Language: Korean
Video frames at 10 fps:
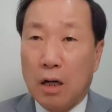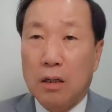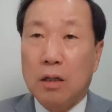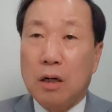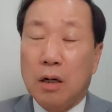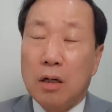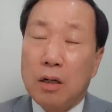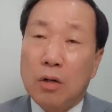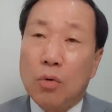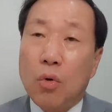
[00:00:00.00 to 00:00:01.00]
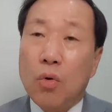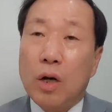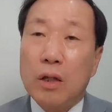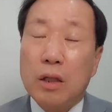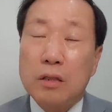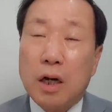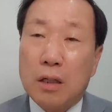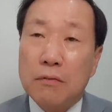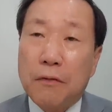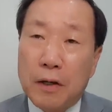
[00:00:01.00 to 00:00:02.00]
그러니까 공개되지
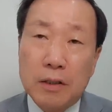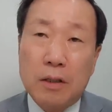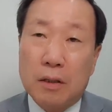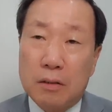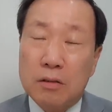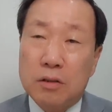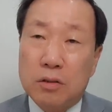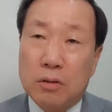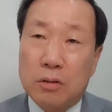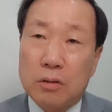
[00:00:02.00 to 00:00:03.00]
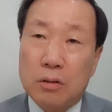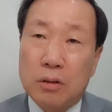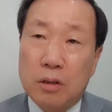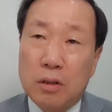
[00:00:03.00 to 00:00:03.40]
않은 파일이라는 뜻이죠.